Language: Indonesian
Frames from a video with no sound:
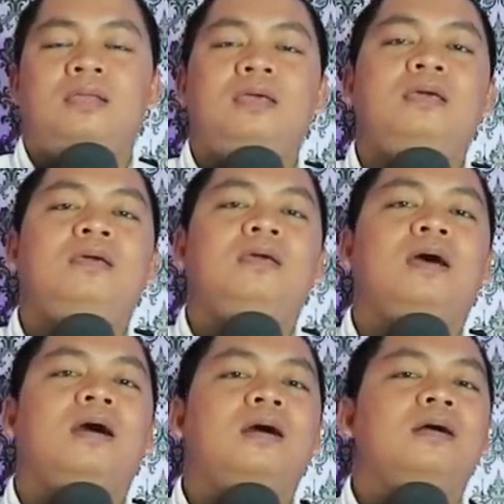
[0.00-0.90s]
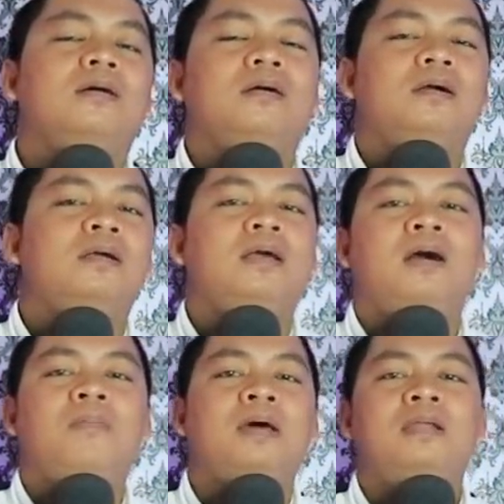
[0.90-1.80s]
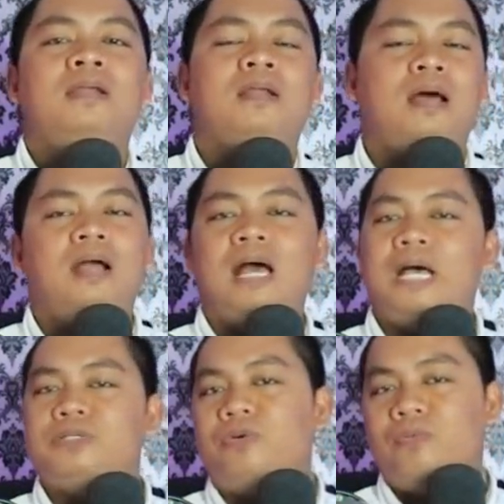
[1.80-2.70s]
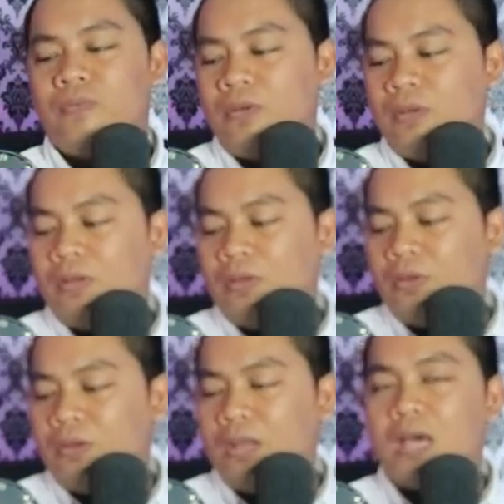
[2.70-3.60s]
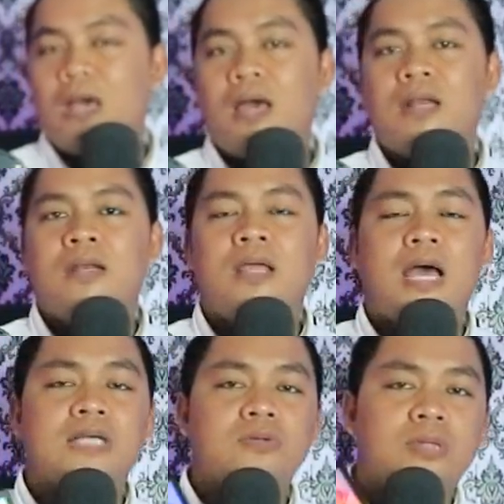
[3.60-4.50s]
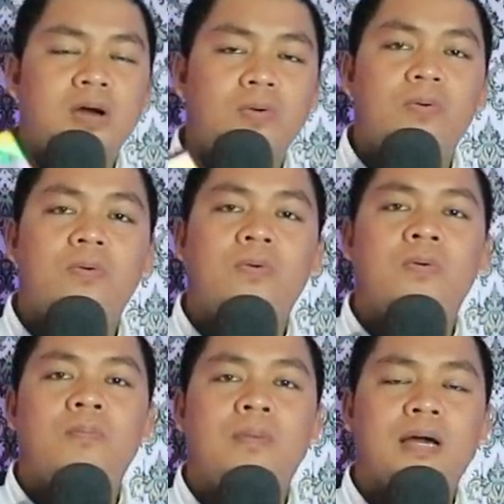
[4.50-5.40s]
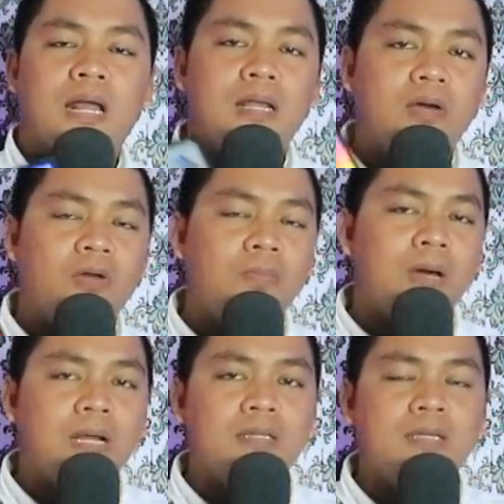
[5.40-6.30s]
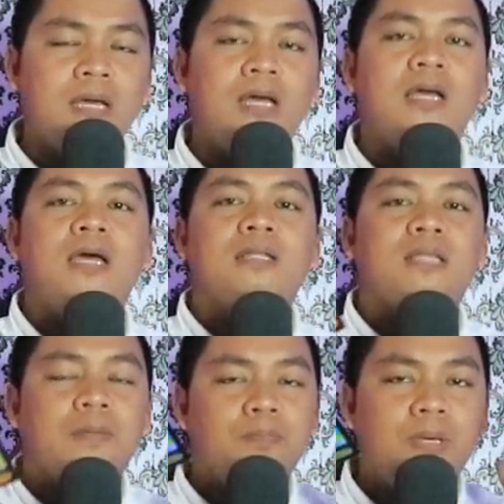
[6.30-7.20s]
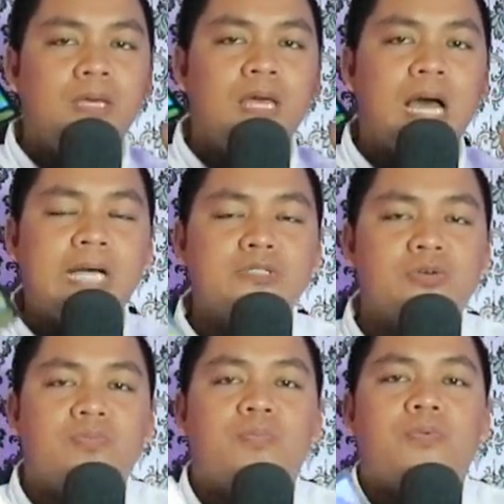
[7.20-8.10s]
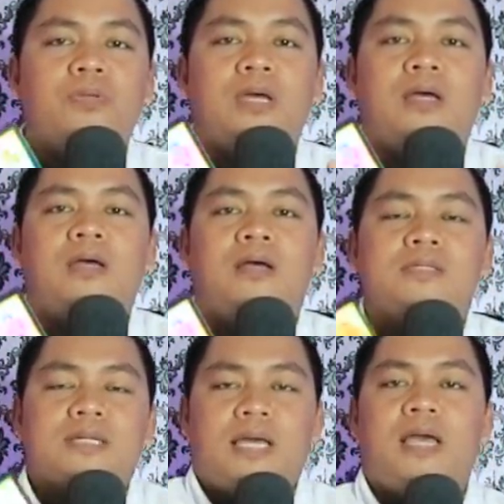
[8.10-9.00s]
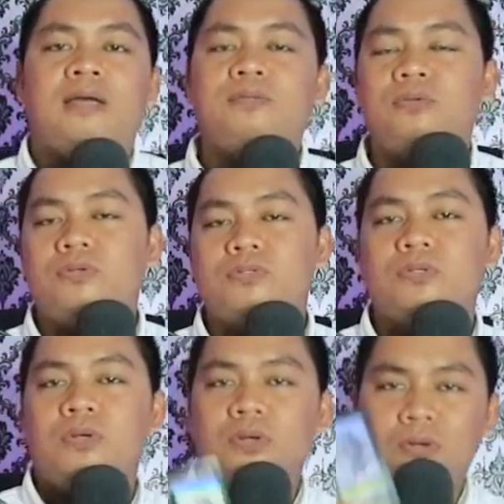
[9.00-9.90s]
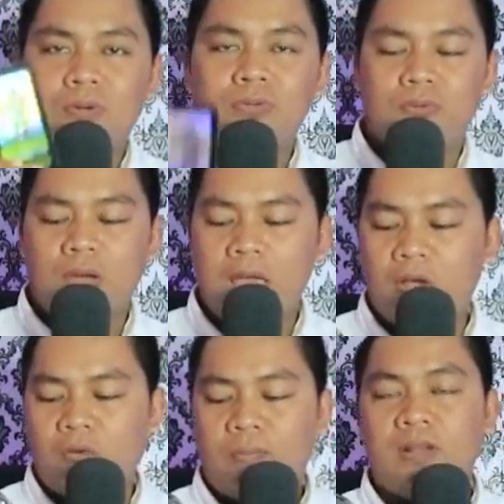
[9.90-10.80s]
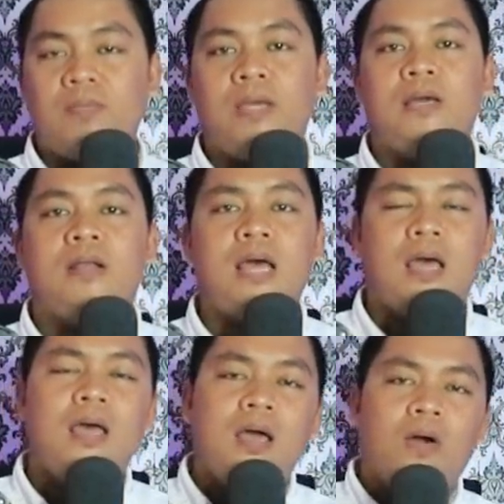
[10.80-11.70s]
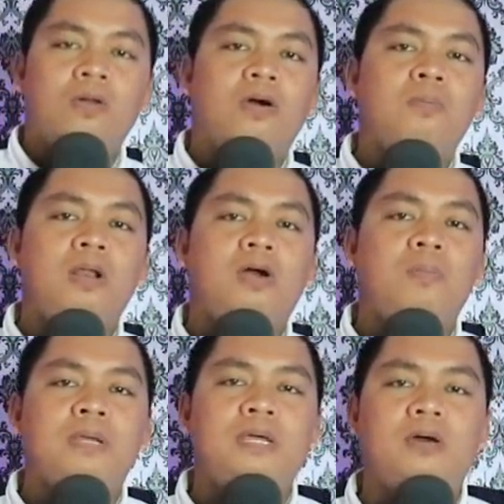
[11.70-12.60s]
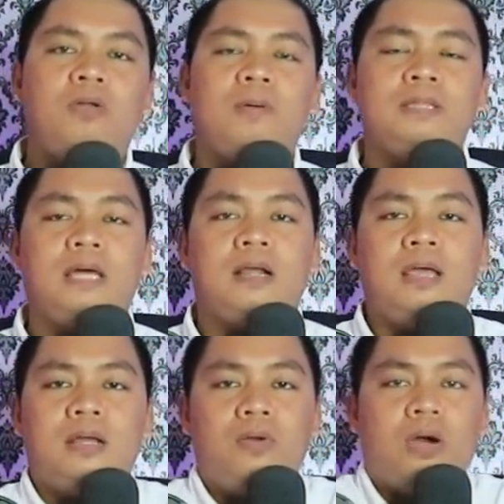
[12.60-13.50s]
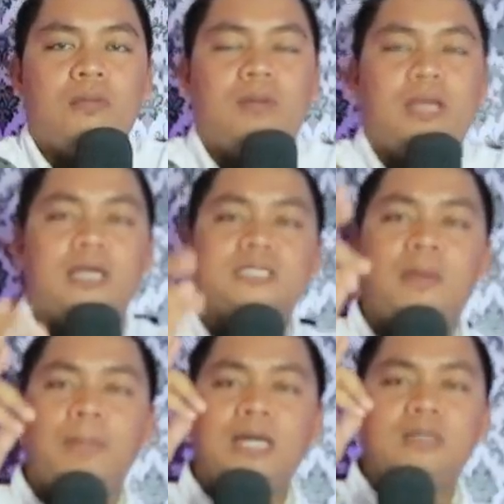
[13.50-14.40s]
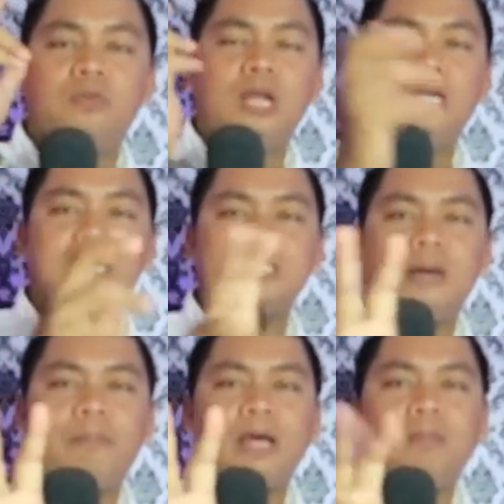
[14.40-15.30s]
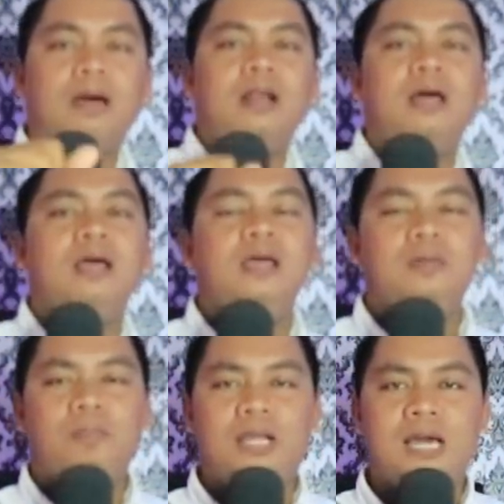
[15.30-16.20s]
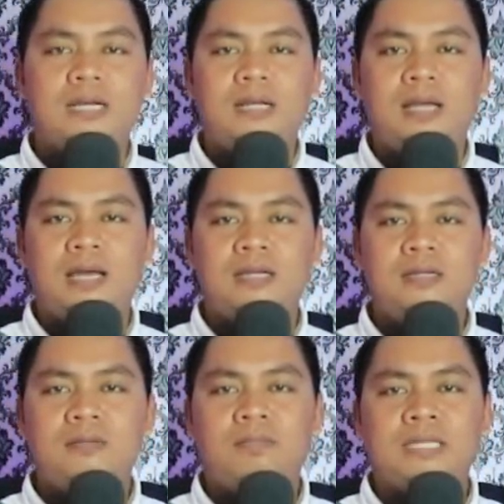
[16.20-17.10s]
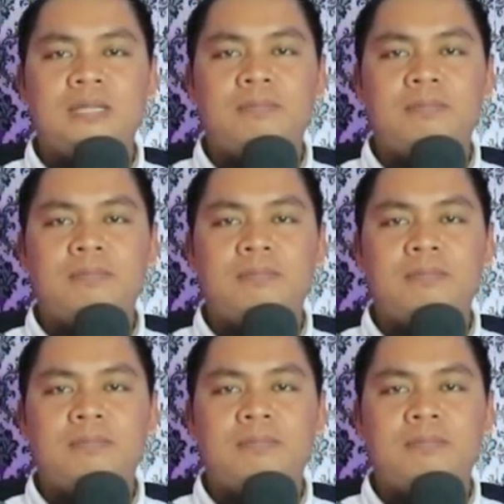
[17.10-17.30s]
di ya genggaman Rangga Azov. Dan ya Azov tahu bakal ada gelombang nantinya, tapi Azov punya sayang yang tulus untuk Aiko Pandervegan. Nah, kawan-kawan boleh komen di kolom komentar ya, doakan mereka. Sampai ketemu lagi di Sang Pramal, melihat dengan mata